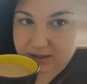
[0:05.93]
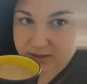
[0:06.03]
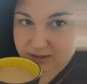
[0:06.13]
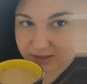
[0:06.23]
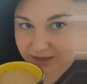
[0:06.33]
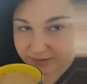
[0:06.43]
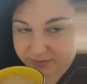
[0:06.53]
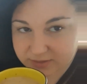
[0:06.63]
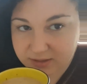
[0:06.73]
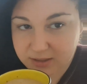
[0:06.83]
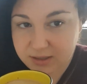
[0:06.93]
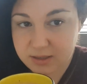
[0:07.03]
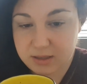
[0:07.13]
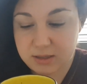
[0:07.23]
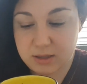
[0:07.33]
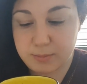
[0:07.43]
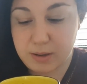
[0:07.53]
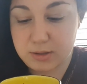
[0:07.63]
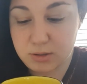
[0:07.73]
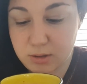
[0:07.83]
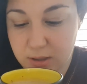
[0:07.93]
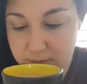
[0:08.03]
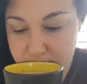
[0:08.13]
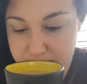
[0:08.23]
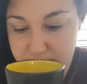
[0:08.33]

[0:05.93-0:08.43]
di latte di mandorla